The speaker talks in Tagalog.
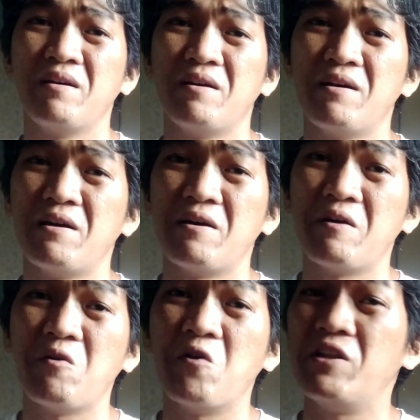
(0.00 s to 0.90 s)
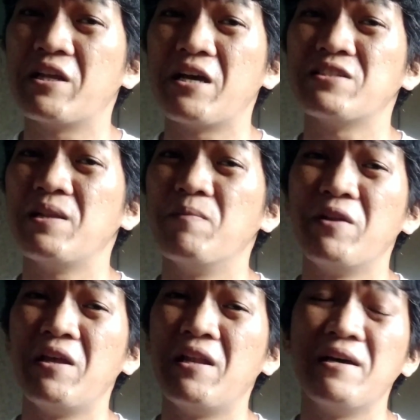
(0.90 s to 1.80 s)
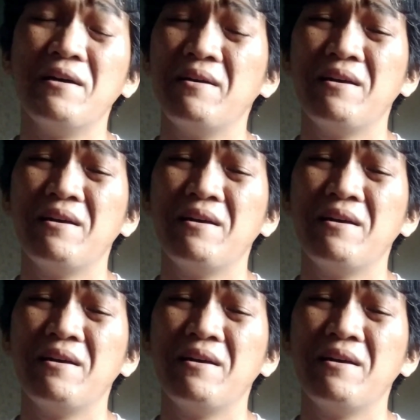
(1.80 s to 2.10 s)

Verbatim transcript: uh, ah, cholera, salmonella.